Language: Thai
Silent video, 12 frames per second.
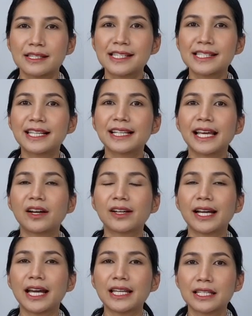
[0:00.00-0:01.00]
จริง ๆ แล้ว
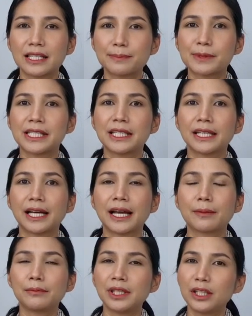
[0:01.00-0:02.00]
นะคะ NFC นะ
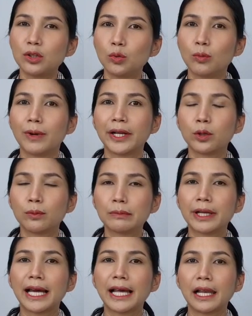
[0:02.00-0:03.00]
คะมีอยู่มานม
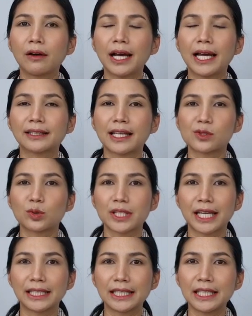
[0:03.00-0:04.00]
นานแล้วค่ะแต่ส่วน
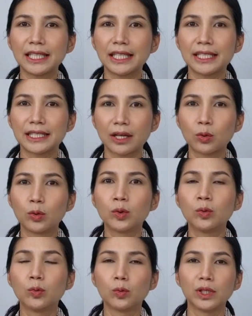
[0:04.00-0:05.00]
ใหญ่ที่จะคุ้น
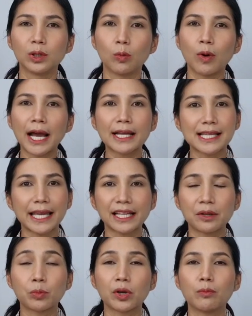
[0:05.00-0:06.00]
หูหรือว่าใช้
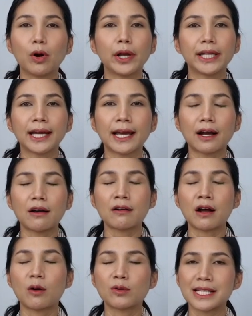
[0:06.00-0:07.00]
กันบ่อย ๆ นะคะก็
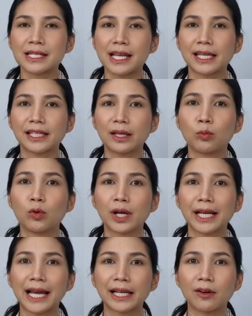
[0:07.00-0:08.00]
เขาก็จะใช้ในว
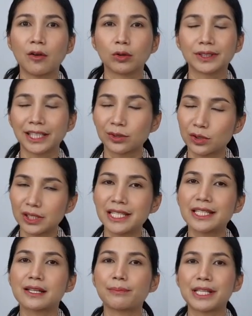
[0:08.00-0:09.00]
งการของเทคโนโล
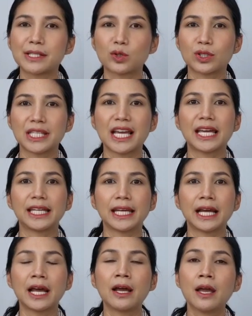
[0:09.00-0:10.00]
ยีจะเป็นส่วนใหญ่
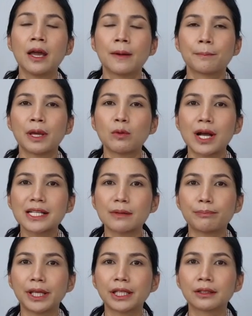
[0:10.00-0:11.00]
นะคะ ไม่ว่า
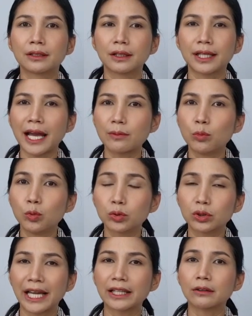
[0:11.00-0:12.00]
จะเป็นการบู
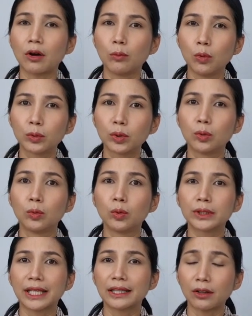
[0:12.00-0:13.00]
ตการต่อบลูทู
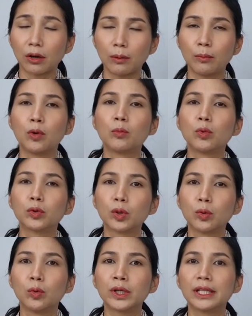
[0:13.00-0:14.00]
ธการต่อลำโพงบลู
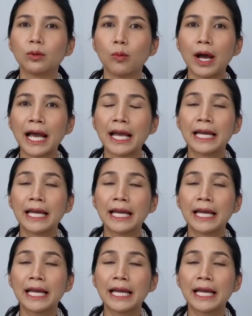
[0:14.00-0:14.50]
ทูธหรือว่า